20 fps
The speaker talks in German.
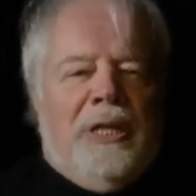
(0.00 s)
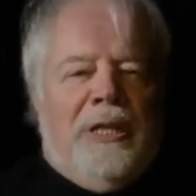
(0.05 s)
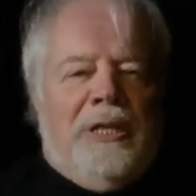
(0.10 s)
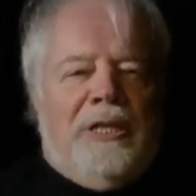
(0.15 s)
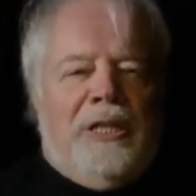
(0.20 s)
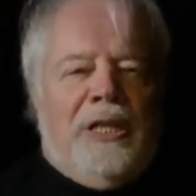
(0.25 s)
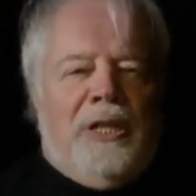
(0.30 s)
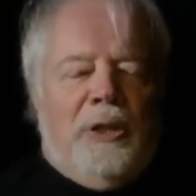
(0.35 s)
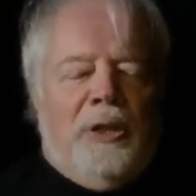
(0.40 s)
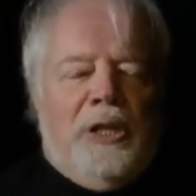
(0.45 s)

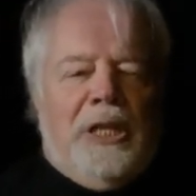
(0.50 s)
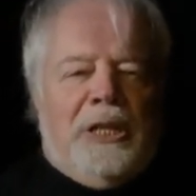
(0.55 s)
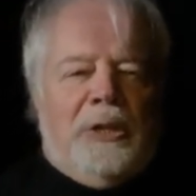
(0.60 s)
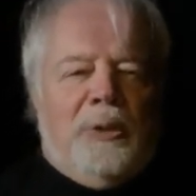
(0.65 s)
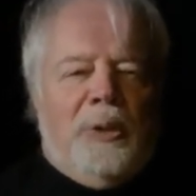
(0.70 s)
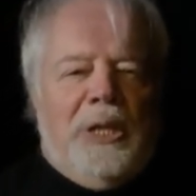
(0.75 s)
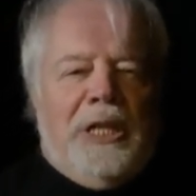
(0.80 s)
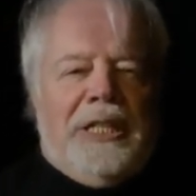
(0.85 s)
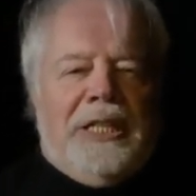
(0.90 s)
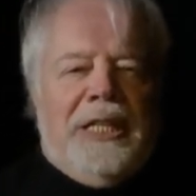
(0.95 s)
Sie können
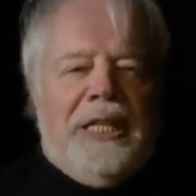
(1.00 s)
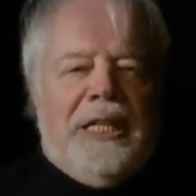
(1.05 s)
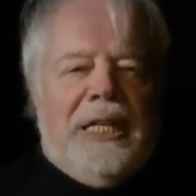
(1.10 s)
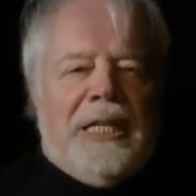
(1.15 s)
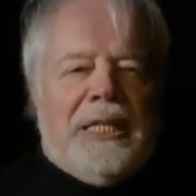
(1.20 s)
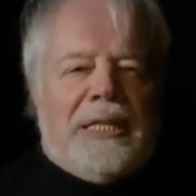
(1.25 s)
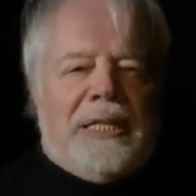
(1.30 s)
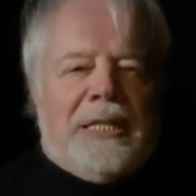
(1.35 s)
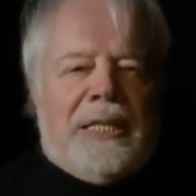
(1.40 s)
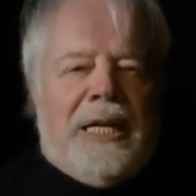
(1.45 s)
natürlich
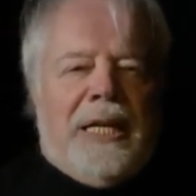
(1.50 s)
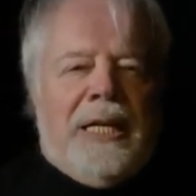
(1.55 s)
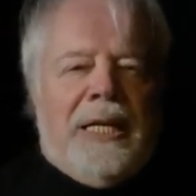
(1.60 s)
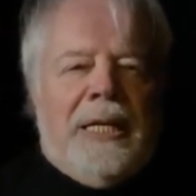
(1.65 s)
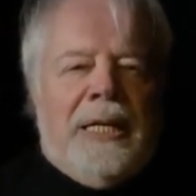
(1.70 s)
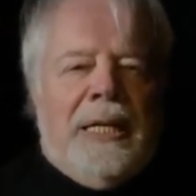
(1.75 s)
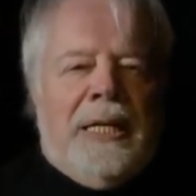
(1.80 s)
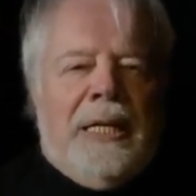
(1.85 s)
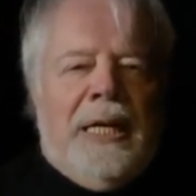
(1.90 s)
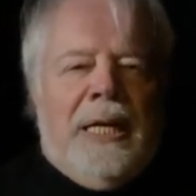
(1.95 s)
jederzeit